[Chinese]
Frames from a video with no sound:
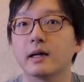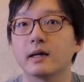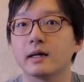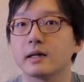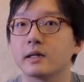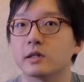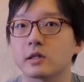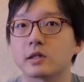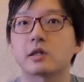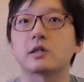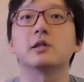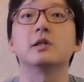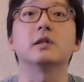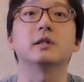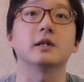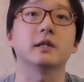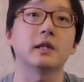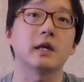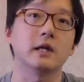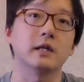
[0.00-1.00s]
令诗
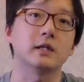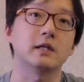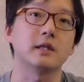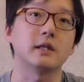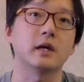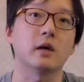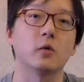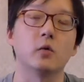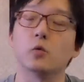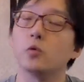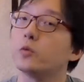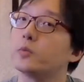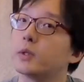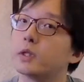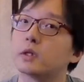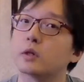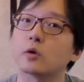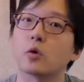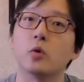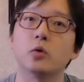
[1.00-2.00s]
人的内心无比
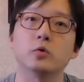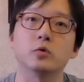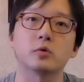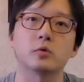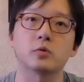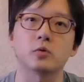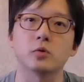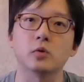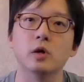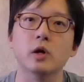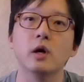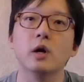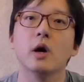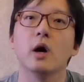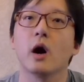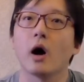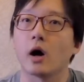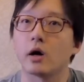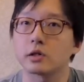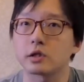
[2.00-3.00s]
的空虚，
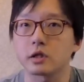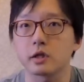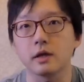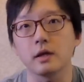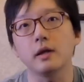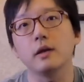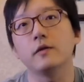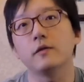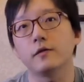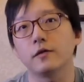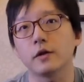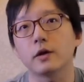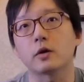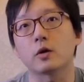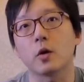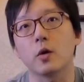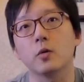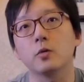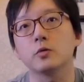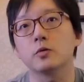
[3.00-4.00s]
而这一份
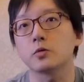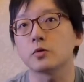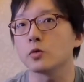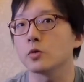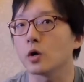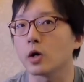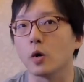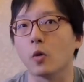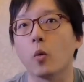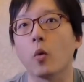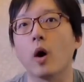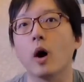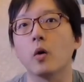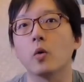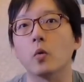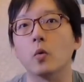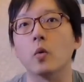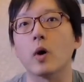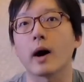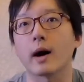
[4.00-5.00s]
空虚和荒
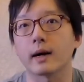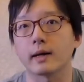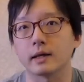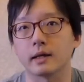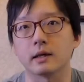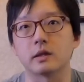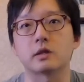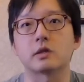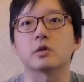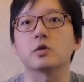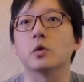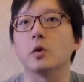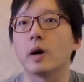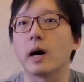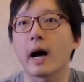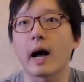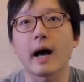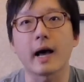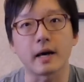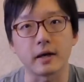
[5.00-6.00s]
芜啊，也只有
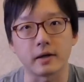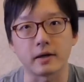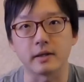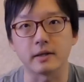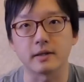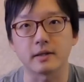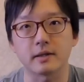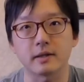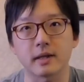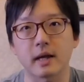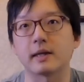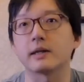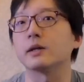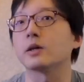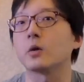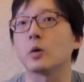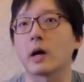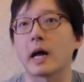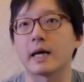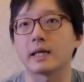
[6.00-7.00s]
爱人才
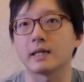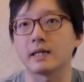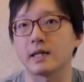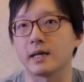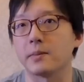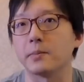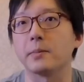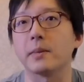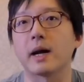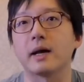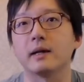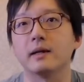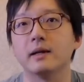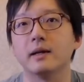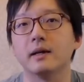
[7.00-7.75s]
能够来填满。